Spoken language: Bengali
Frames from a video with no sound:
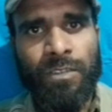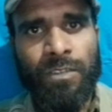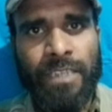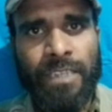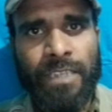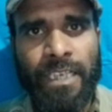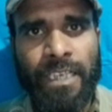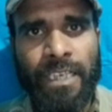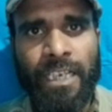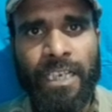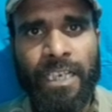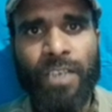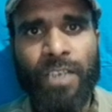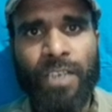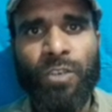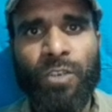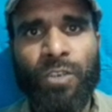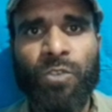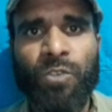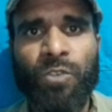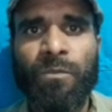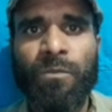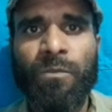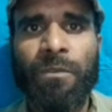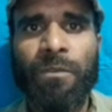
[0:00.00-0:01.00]
সেনা নৌ
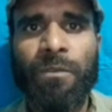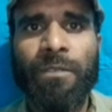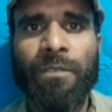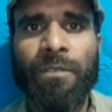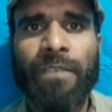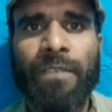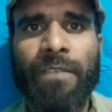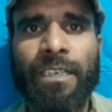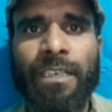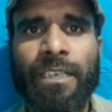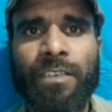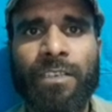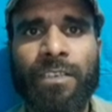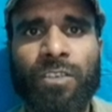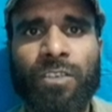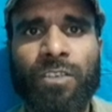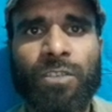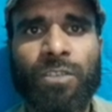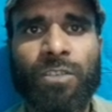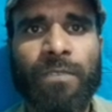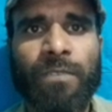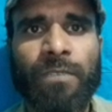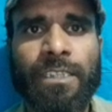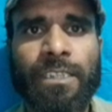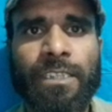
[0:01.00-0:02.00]
বিমান বাহিনী
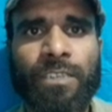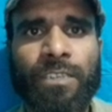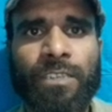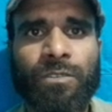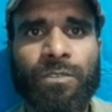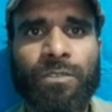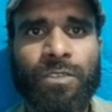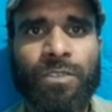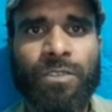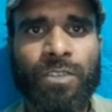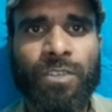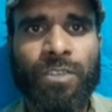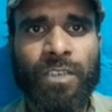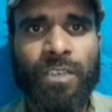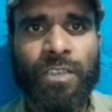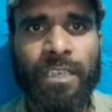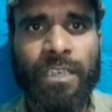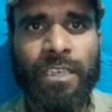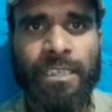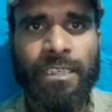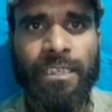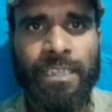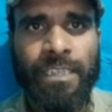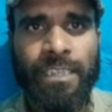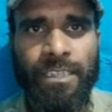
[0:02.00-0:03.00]
অথবা যে কোনো
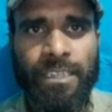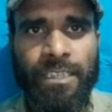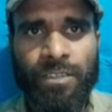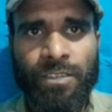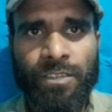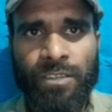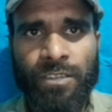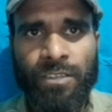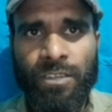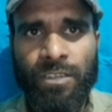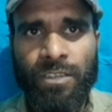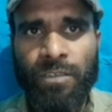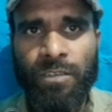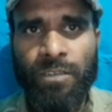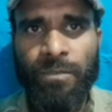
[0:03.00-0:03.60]
সরকারি চাকরি হতে